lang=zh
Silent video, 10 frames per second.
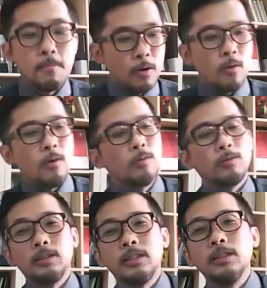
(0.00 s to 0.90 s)
你们拱拱，
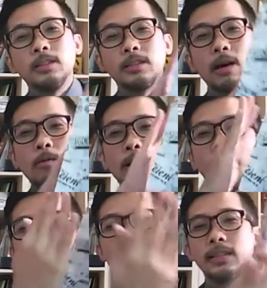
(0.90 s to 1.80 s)
然后镜子朝外
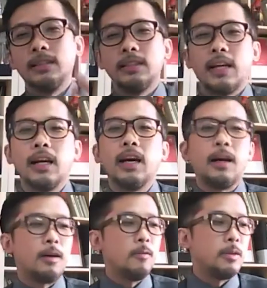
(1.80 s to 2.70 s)
把它贴起来
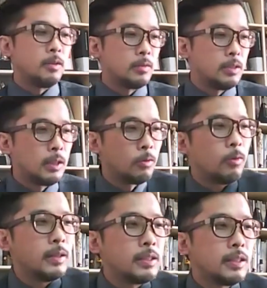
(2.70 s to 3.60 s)
啊，后面都是那种
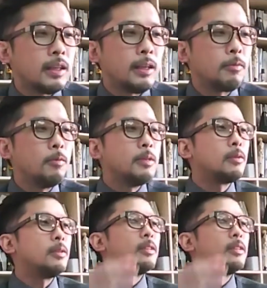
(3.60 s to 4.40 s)
灰色的，它后面